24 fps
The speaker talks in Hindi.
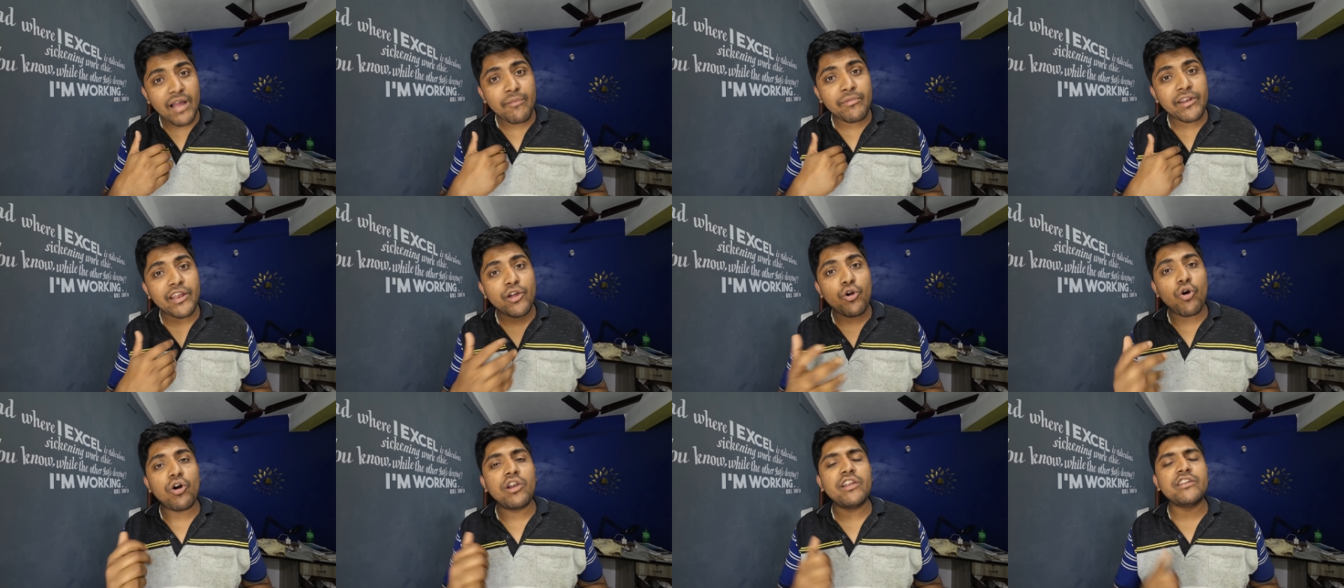है मेरे
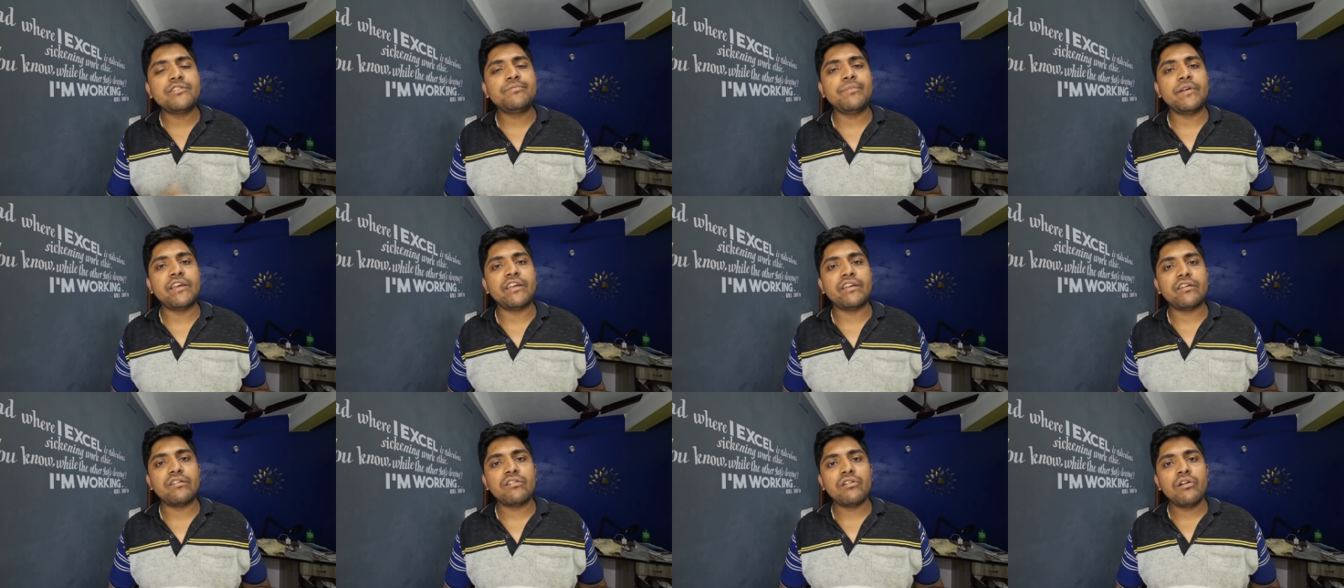कॉलेज में
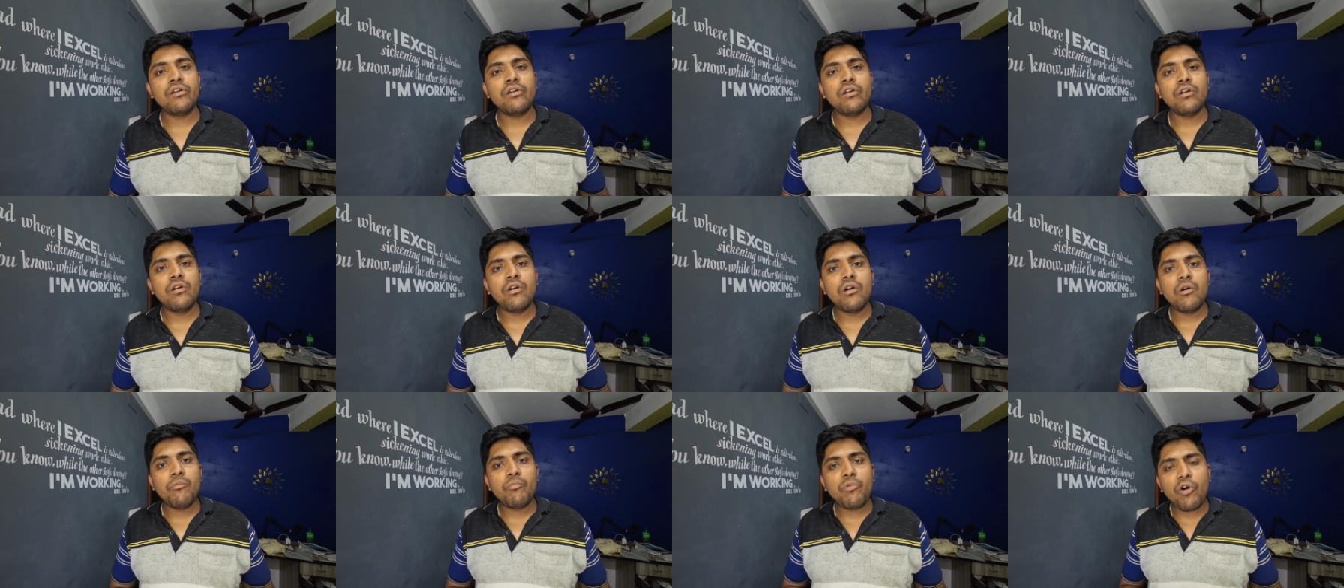ही
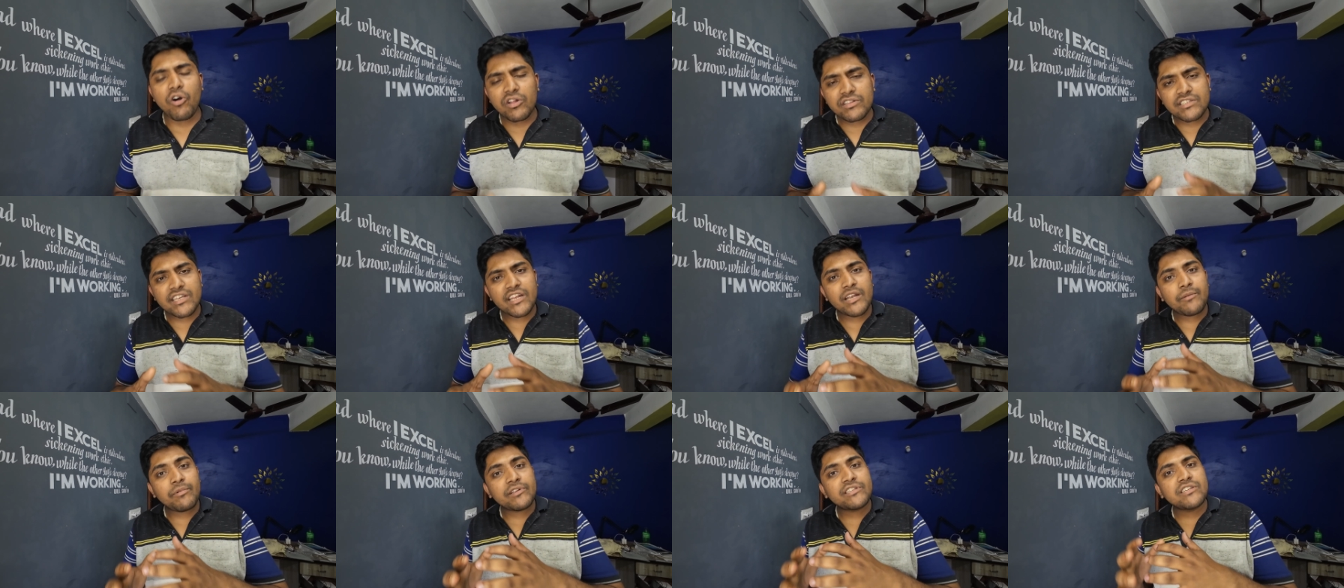बहुत
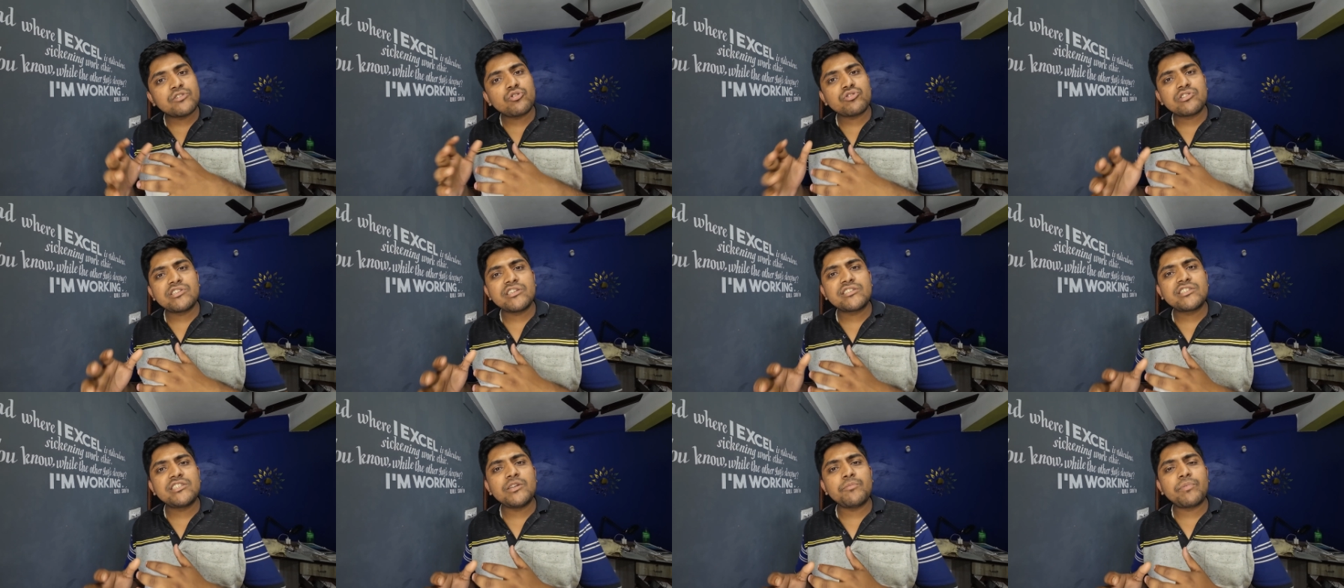सारे बच्चे जो
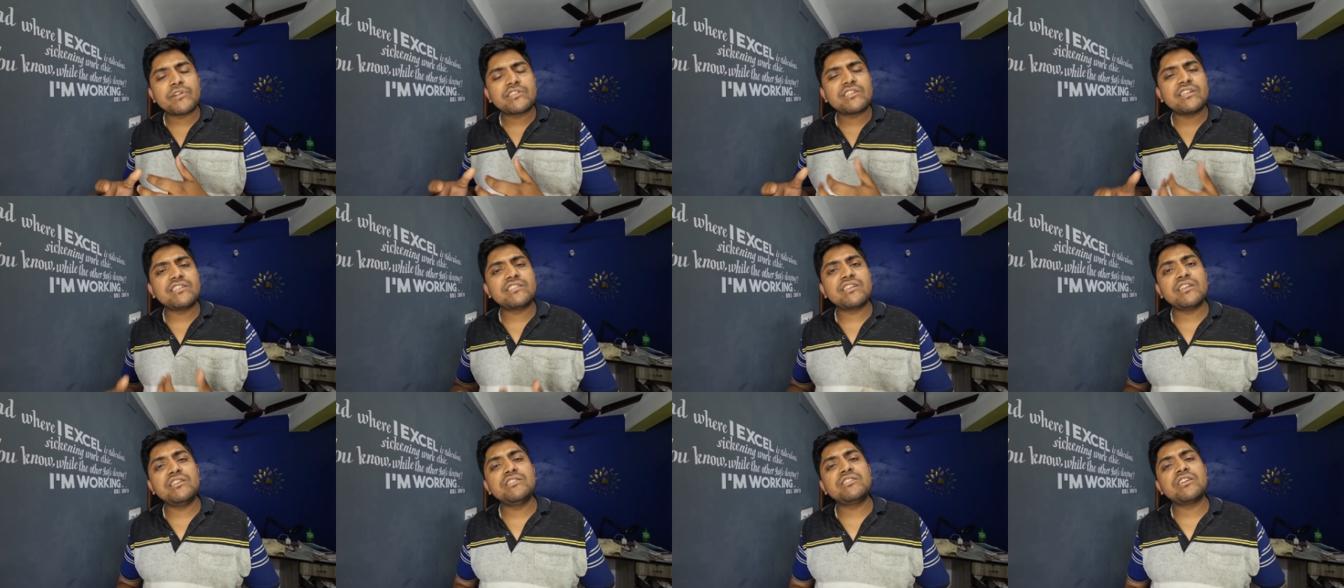सिक्सटी
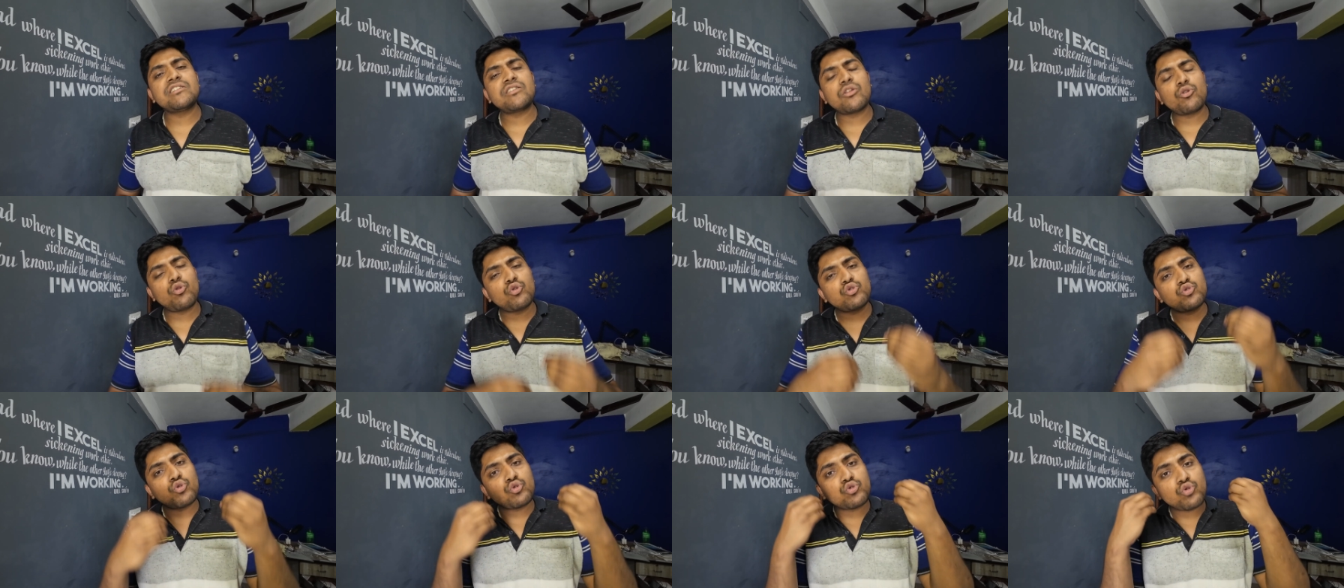परसेंट से नीचे थे
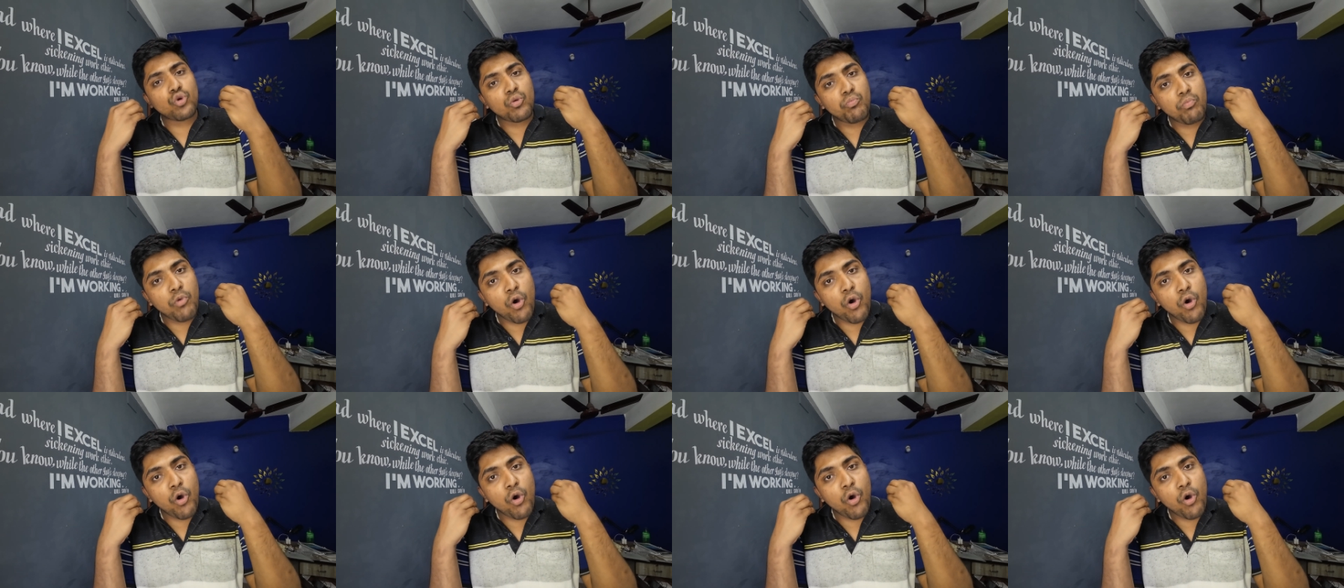दोस्तों उसको